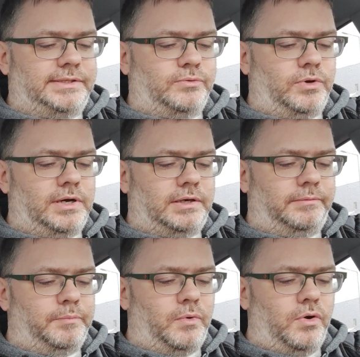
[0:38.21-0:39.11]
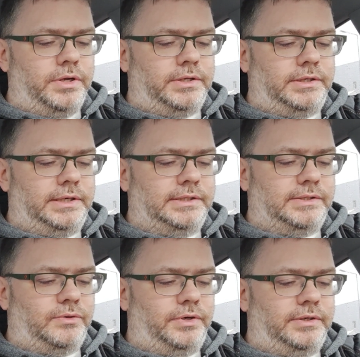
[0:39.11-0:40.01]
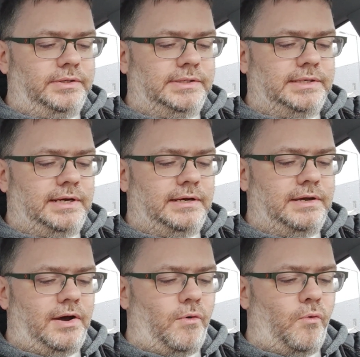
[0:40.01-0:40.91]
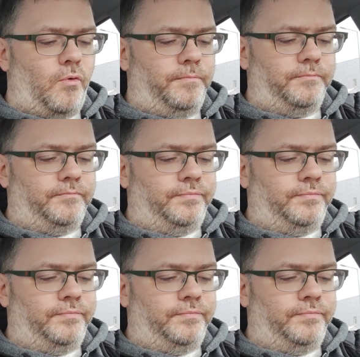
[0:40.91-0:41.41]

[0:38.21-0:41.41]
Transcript: Zucker, Molkenerzeugnis, Kakao.